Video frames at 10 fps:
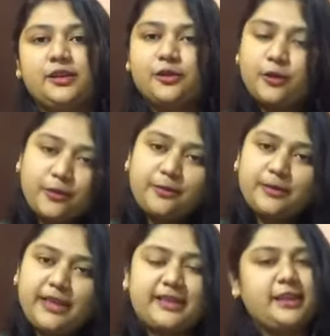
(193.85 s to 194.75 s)
तो होप
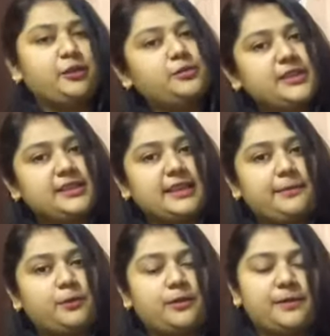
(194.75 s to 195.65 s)
ये तीनों चीजें
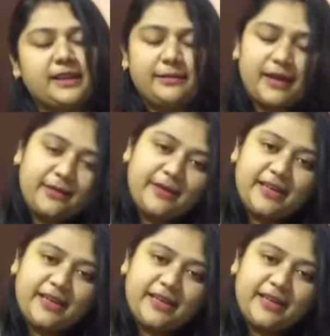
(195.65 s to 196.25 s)
आपको अपने दिमाग